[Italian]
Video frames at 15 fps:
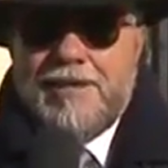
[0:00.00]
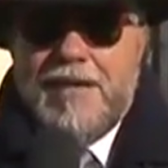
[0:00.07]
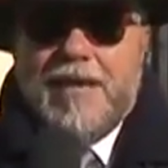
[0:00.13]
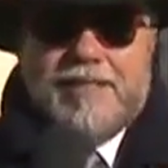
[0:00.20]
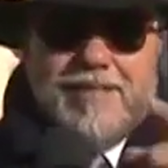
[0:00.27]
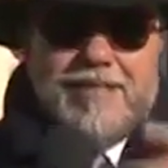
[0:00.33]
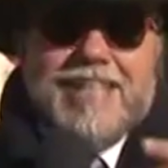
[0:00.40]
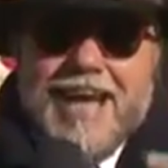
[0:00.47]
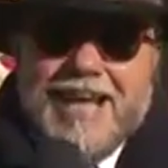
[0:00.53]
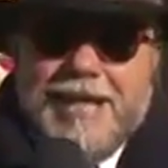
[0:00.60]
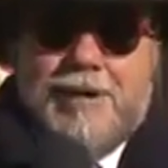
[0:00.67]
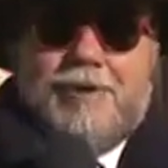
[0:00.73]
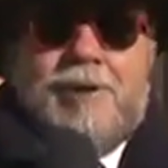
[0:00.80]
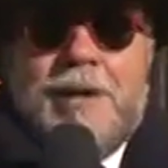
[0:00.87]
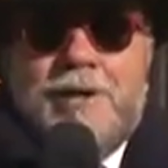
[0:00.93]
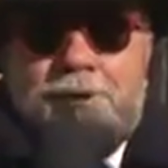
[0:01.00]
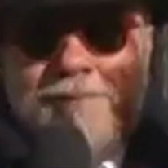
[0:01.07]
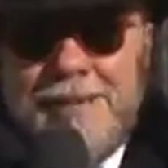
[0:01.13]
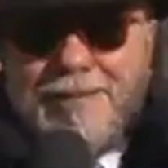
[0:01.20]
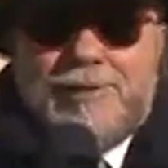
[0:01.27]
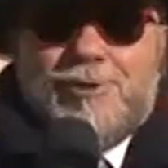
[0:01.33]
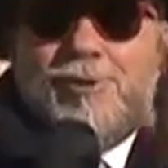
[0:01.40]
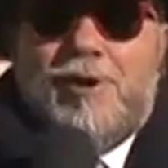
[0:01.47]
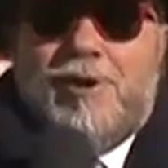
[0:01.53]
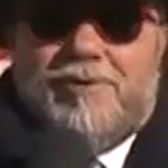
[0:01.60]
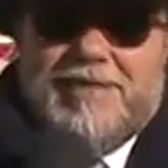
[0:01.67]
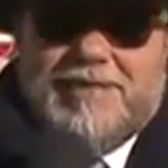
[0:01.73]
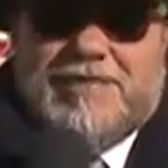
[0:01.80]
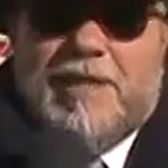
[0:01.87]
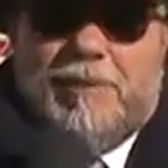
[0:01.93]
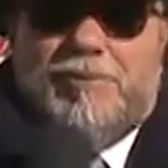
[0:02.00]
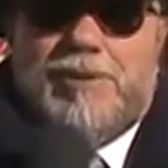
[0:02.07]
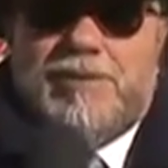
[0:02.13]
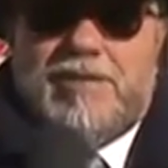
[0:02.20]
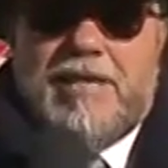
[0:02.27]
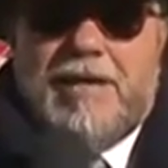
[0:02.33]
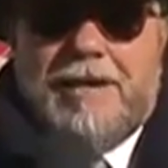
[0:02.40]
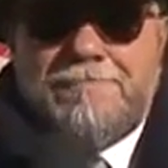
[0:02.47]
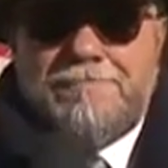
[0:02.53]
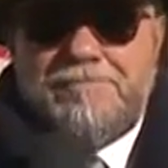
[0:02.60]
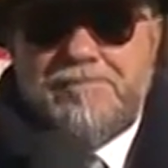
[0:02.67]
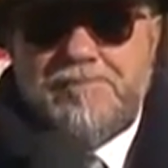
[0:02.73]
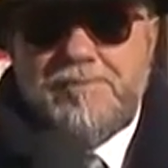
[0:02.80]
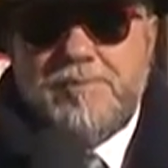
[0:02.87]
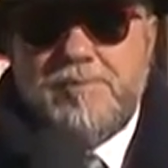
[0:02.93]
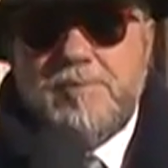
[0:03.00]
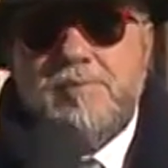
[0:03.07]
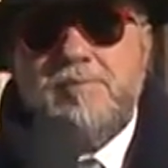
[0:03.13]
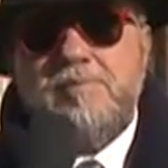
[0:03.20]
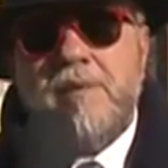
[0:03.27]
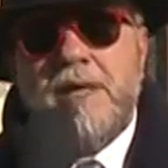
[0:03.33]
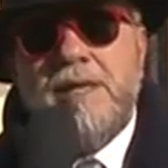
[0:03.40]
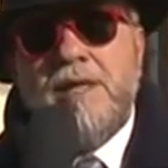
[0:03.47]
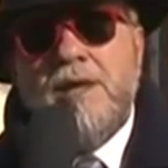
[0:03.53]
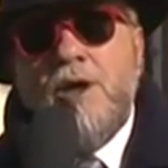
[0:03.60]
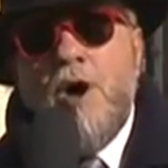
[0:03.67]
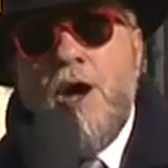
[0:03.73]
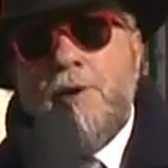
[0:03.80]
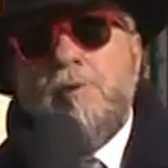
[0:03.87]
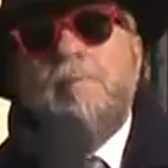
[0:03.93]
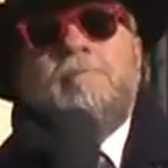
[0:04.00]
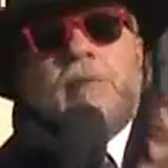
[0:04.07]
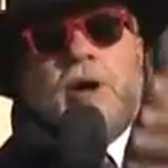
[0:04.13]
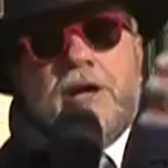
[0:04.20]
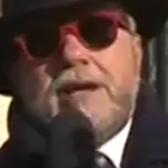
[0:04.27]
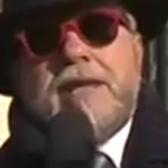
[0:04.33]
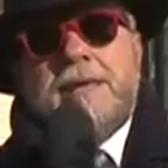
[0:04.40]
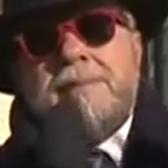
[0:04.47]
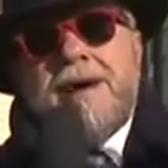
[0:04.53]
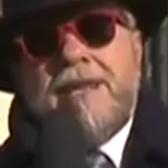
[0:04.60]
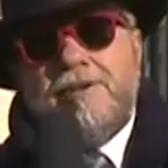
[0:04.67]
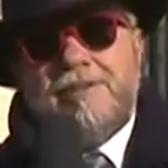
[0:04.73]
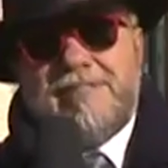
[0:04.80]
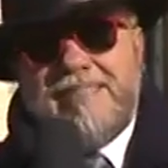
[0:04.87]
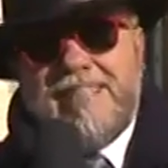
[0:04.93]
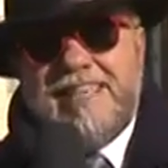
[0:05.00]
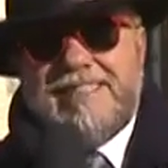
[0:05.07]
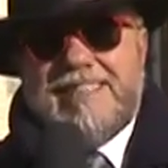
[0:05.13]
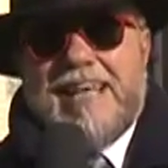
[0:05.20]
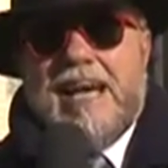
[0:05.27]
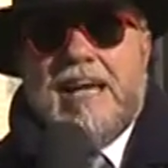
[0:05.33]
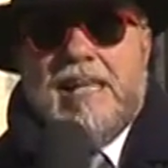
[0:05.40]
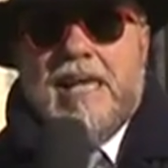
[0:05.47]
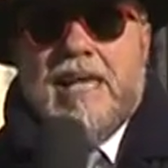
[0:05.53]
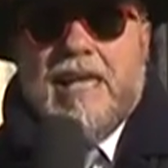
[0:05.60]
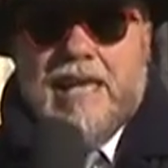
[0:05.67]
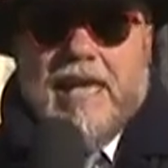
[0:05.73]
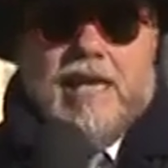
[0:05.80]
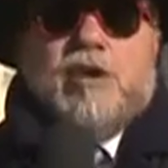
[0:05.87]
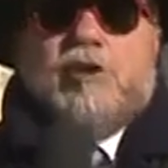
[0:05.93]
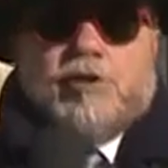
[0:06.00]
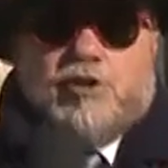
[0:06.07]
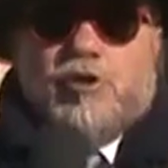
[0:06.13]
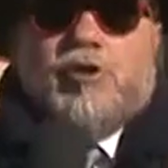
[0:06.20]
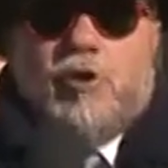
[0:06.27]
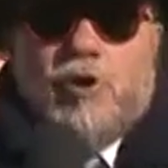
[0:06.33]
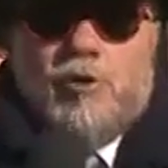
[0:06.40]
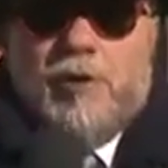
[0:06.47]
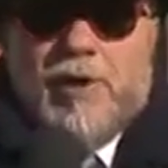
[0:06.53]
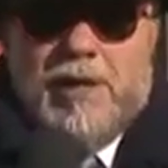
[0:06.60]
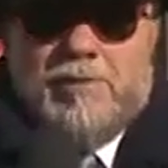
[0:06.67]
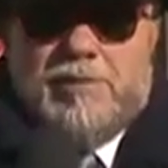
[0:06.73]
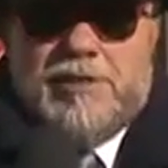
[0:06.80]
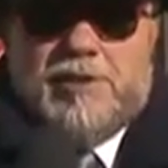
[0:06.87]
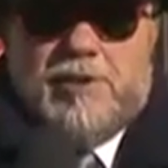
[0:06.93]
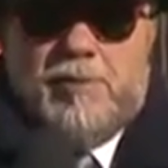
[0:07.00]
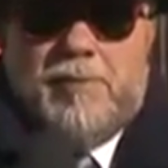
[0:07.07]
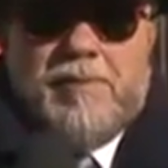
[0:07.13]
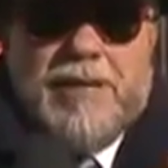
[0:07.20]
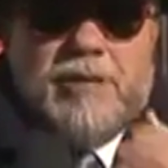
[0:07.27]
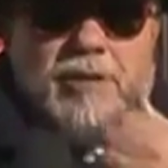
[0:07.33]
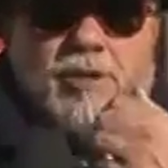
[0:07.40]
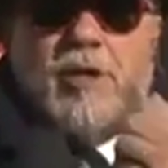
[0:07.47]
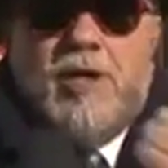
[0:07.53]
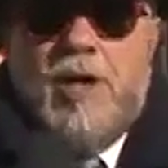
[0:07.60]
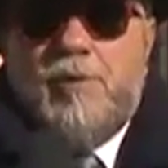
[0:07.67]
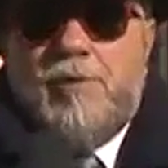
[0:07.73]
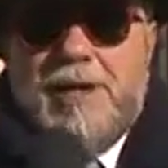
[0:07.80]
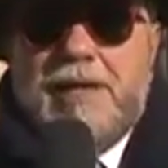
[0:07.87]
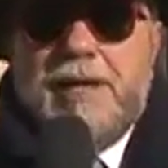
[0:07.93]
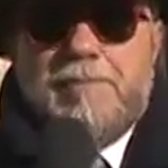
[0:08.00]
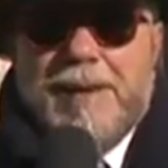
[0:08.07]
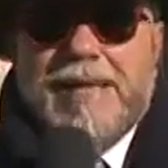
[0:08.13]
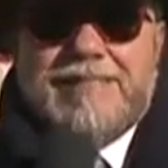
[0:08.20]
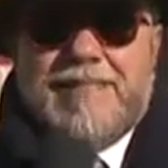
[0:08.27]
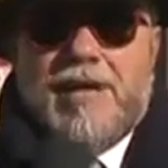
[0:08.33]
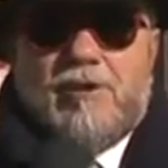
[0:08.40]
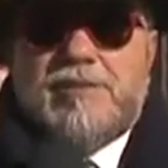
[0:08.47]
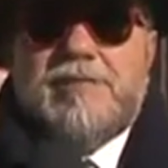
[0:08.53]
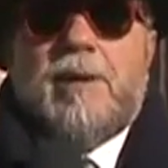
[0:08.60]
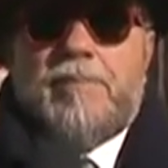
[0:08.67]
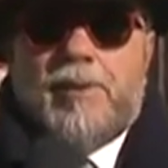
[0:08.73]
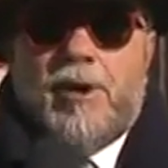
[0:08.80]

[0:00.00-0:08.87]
e ti dedico a nome suo questa poesia un po' in rima ariostesca e io sono lui in questo momento. Quindi pensa cosa